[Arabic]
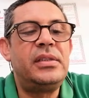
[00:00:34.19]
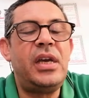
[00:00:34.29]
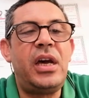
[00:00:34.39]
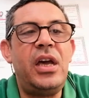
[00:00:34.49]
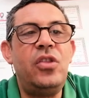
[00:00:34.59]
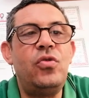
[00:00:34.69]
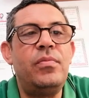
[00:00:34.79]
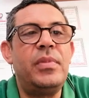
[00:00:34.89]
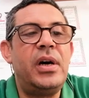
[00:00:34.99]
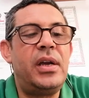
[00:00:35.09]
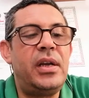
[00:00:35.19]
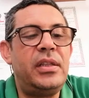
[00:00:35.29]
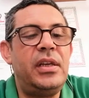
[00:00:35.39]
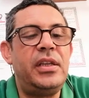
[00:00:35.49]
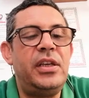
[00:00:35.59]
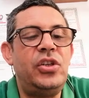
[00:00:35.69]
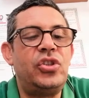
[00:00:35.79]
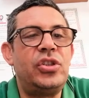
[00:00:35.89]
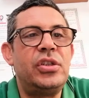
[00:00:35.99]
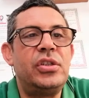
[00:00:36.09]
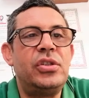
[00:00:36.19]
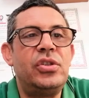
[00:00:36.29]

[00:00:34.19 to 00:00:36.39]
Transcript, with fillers: تقادم أراضي الجيش